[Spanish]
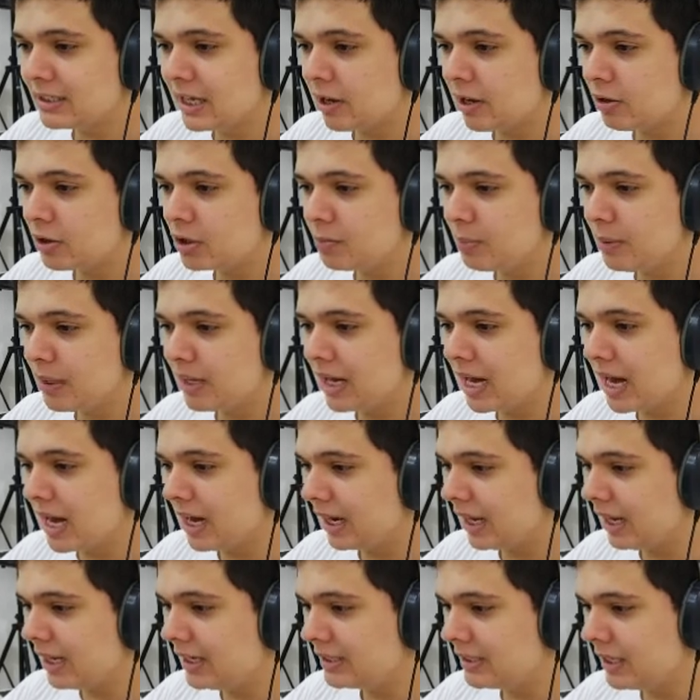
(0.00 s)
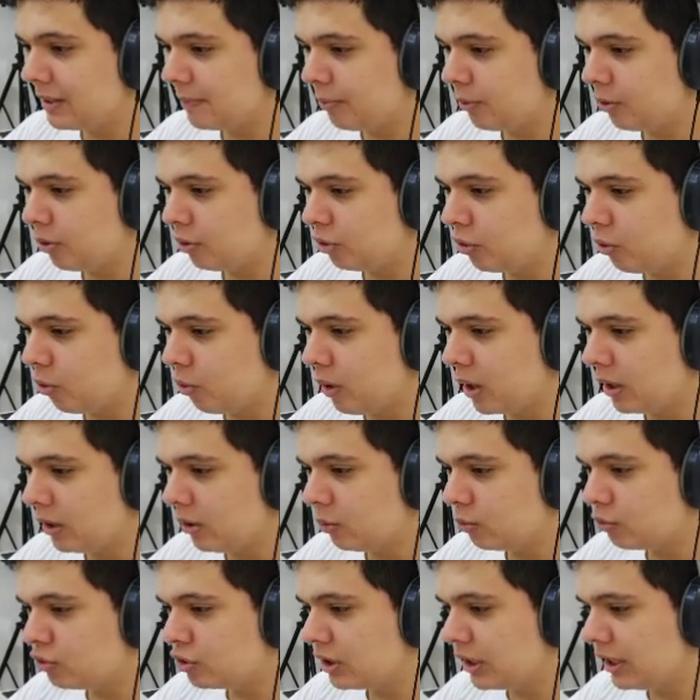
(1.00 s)
quiero explicar es de pronto
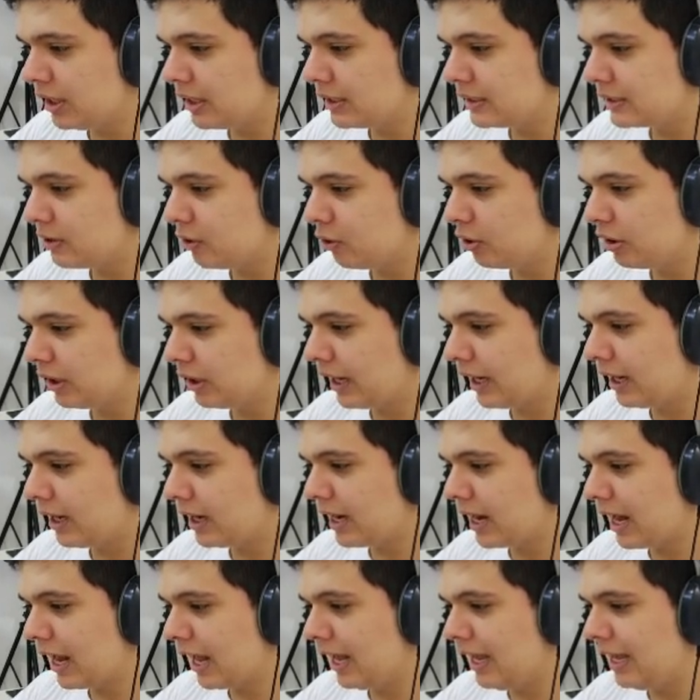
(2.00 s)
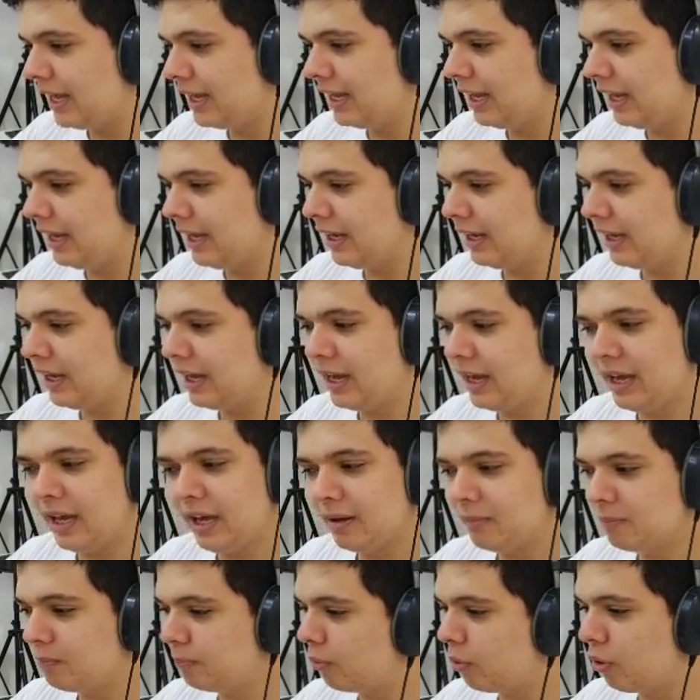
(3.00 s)
cuando ustedes lo tengan ahí y
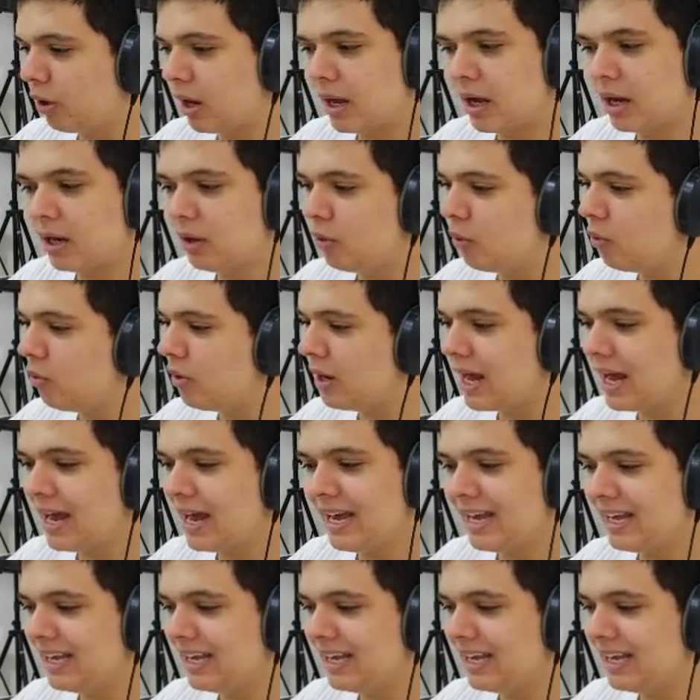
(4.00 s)
que por alguna